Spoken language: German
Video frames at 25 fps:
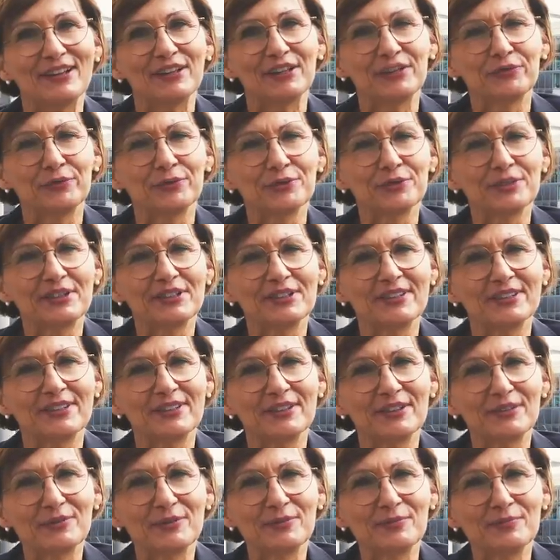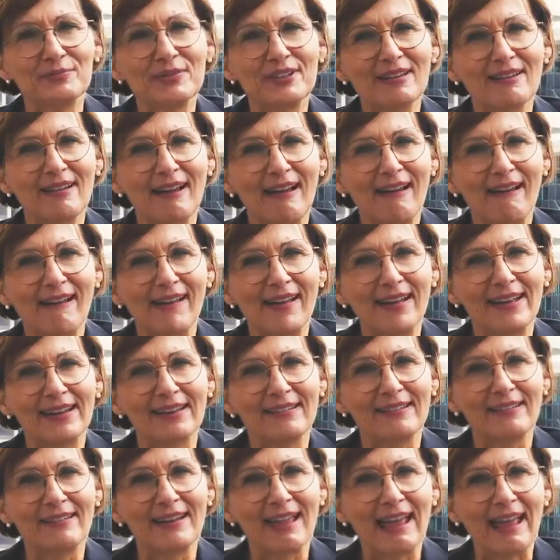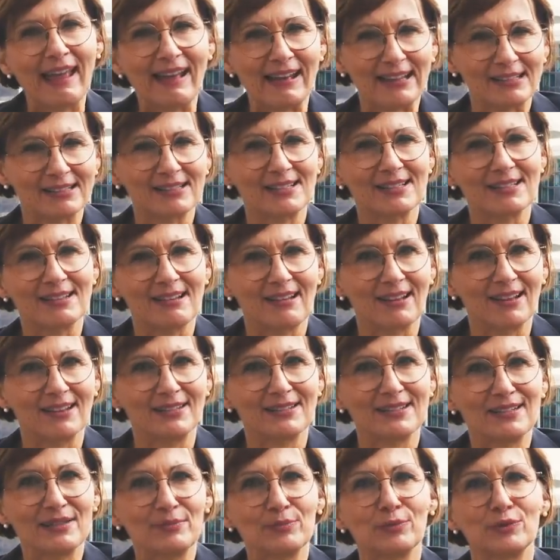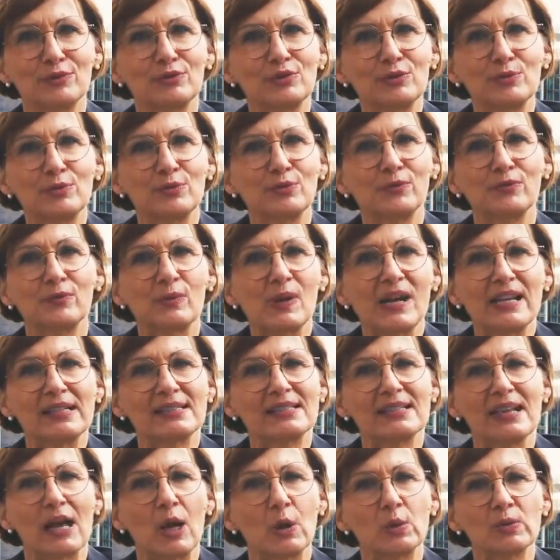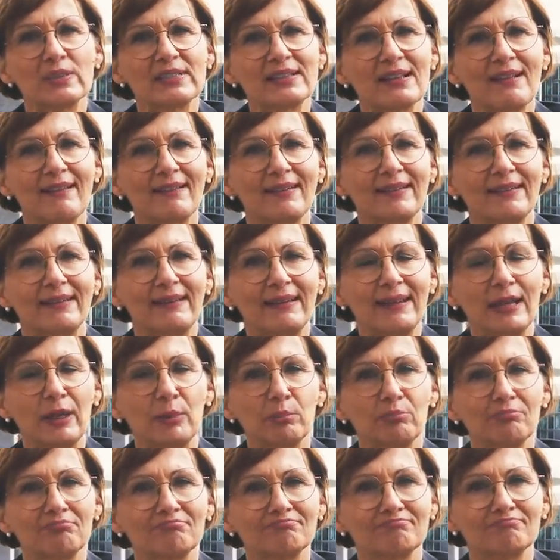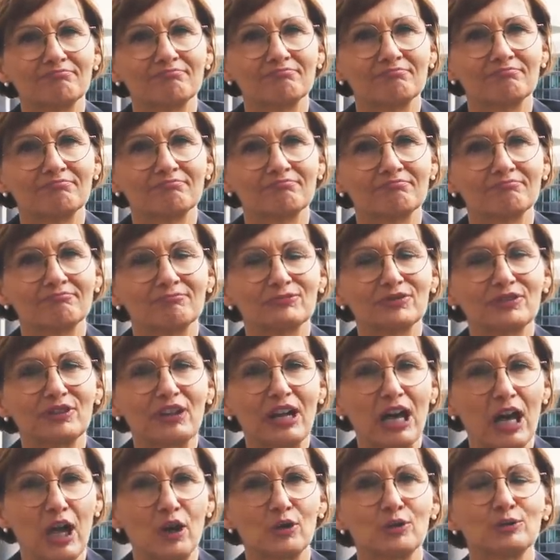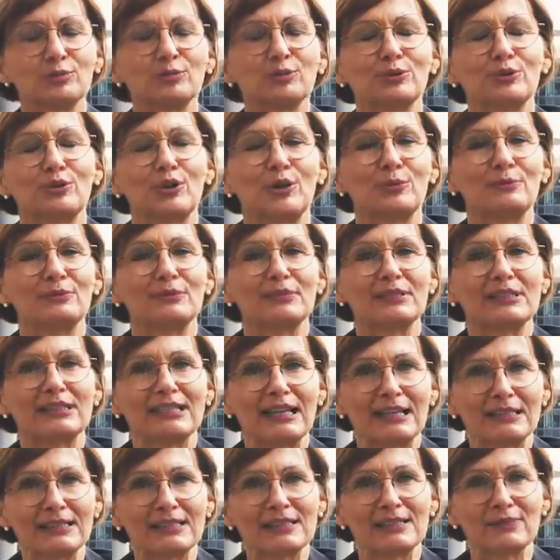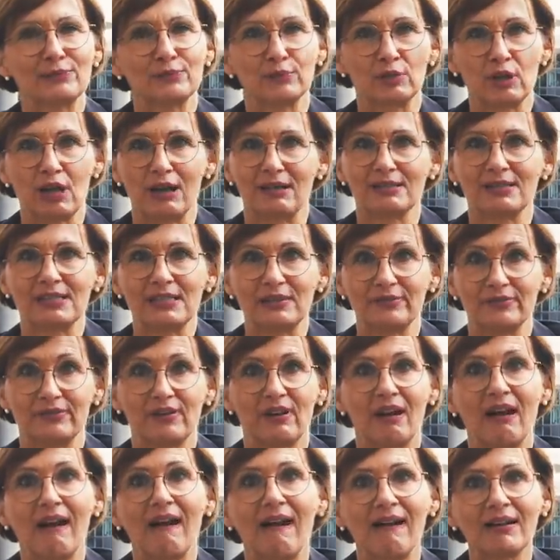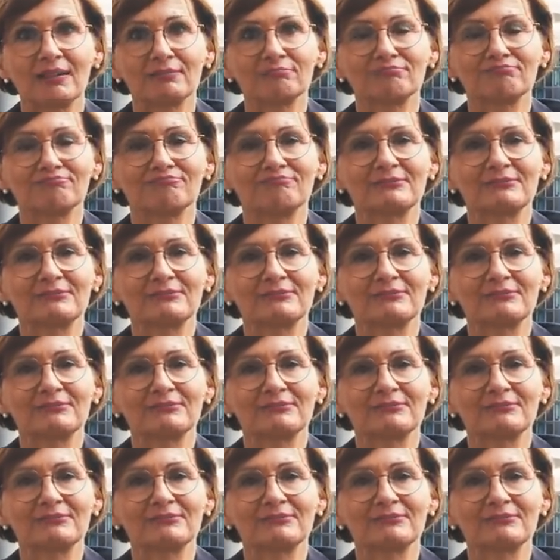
Ich würde mir ein Herz an Simone de Beauvoirs Aussage nehmen, Frauen bekommen das, wonach sie fragen,